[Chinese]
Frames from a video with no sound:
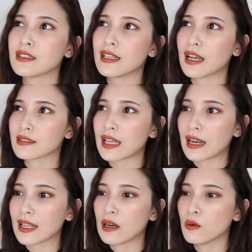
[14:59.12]
亮
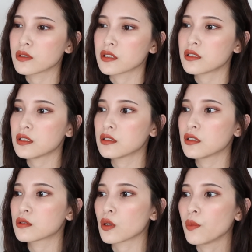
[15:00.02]
打亮，或者是
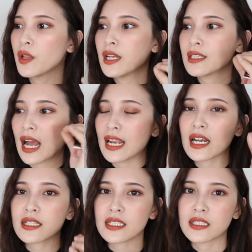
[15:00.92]
那种打
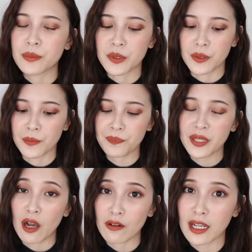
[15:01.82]
亮翼那么
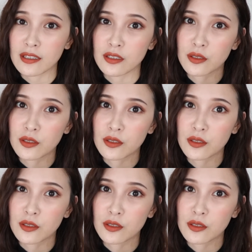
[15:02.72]
漂亮的